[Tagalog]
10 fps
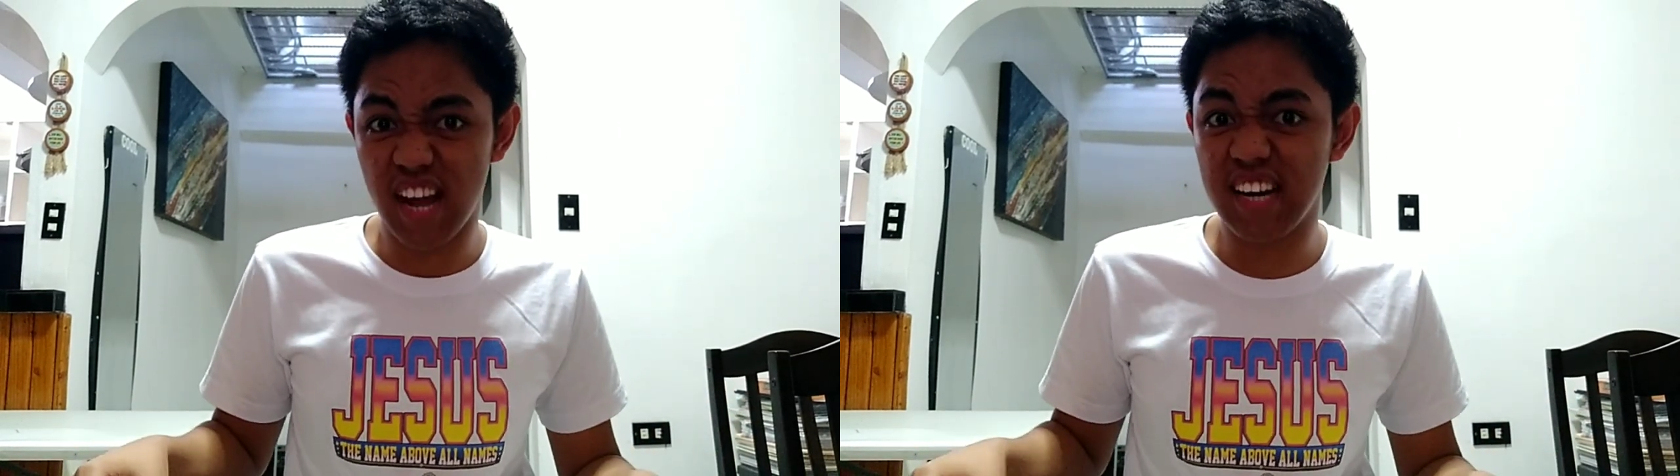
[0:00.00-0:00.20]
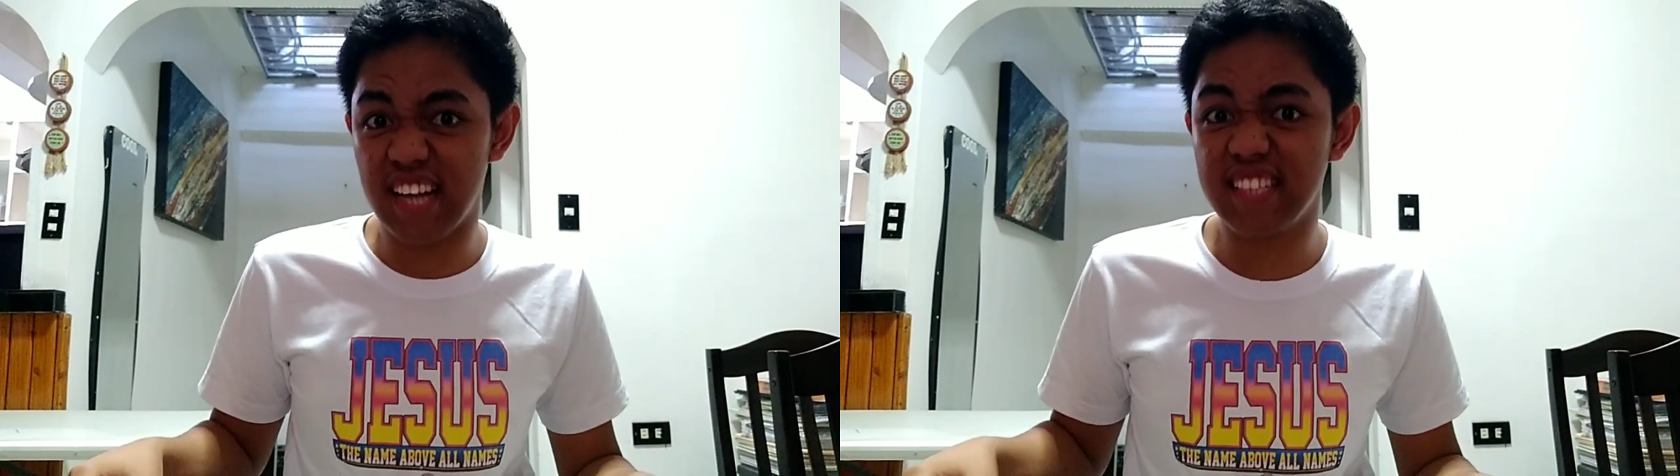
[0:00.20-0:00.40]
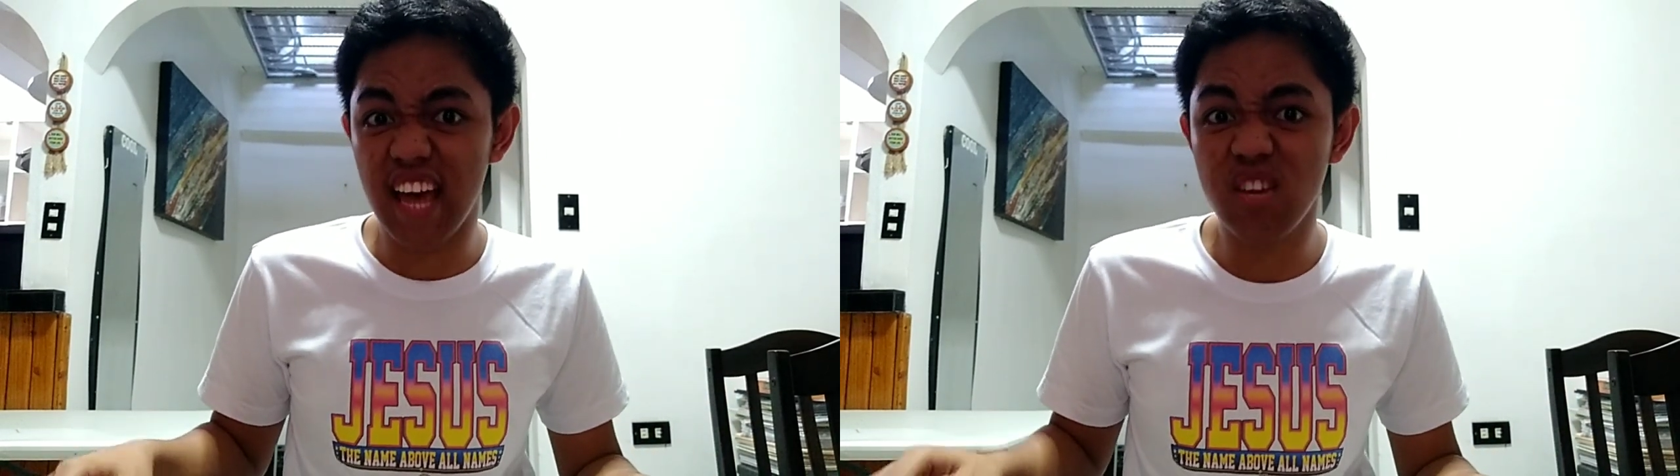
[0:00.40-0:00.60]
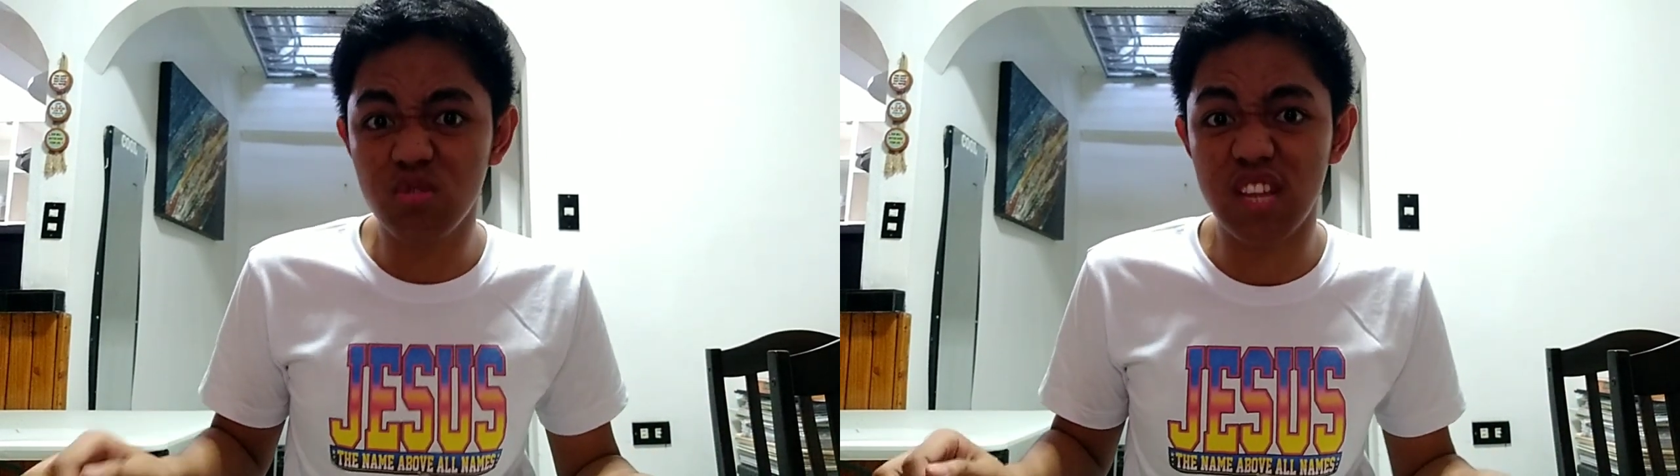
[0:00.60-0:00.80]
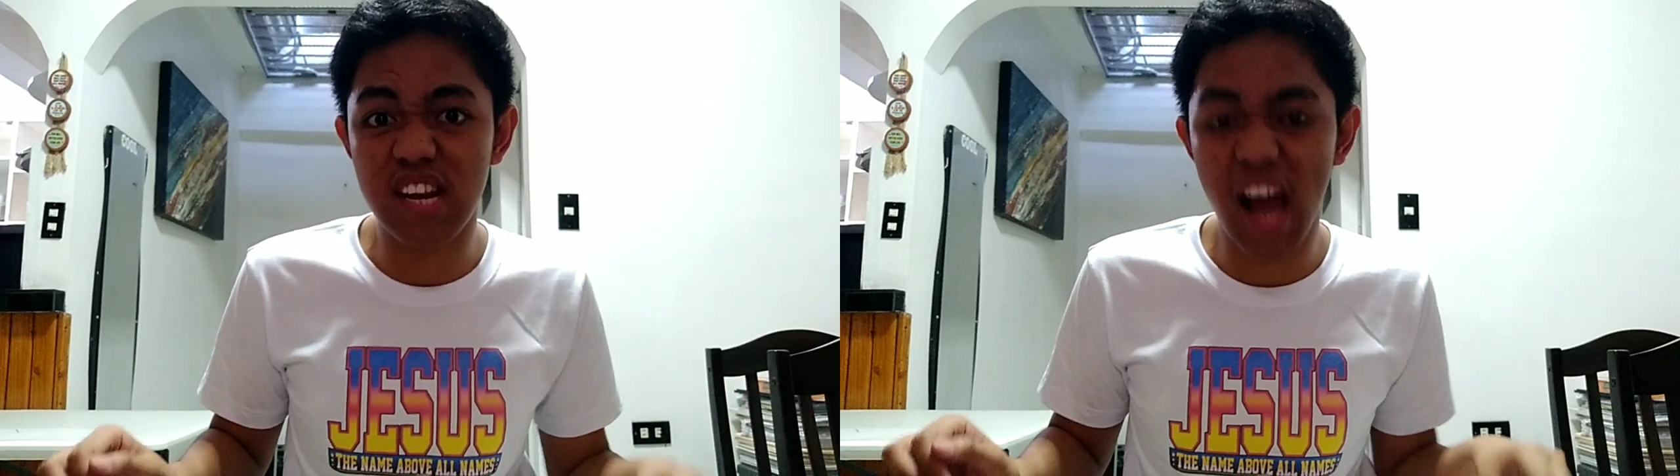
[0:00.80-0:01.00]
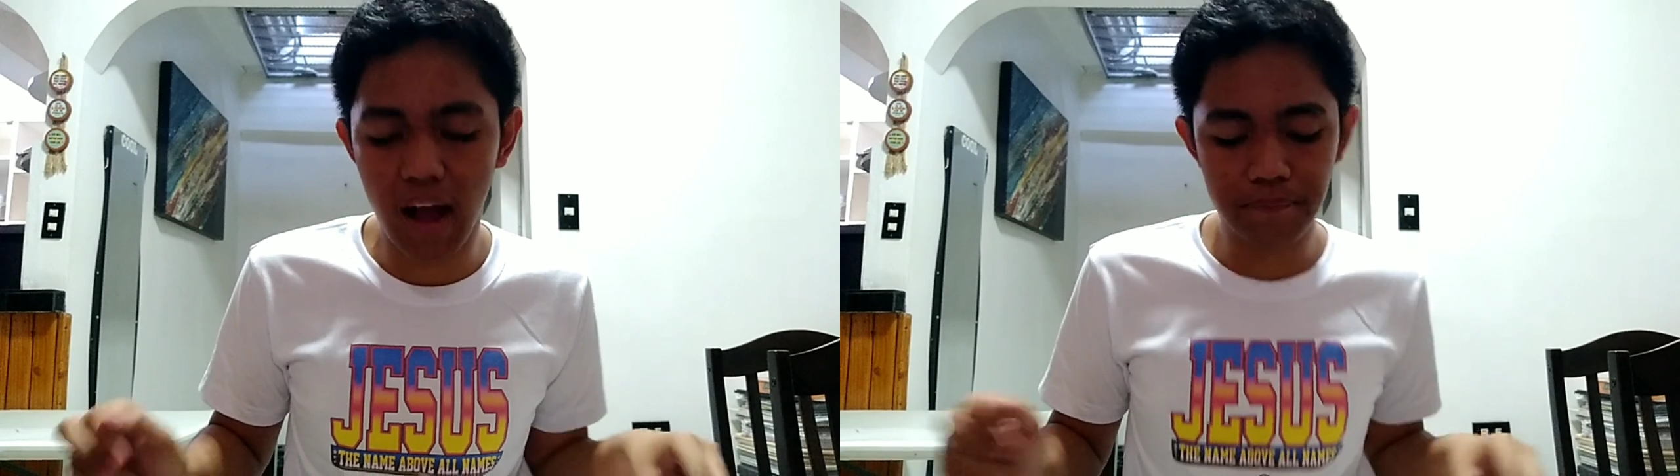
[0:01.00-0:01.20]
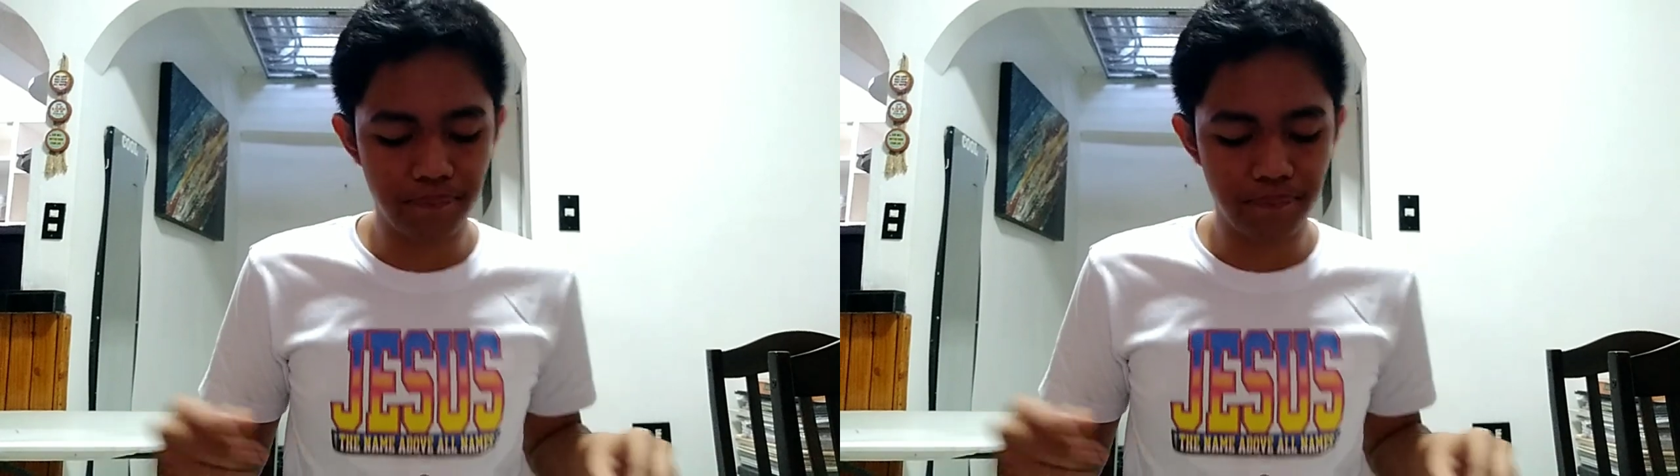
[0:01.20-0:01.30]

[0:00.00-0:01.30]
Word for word: lang, lads. Ayusin lang.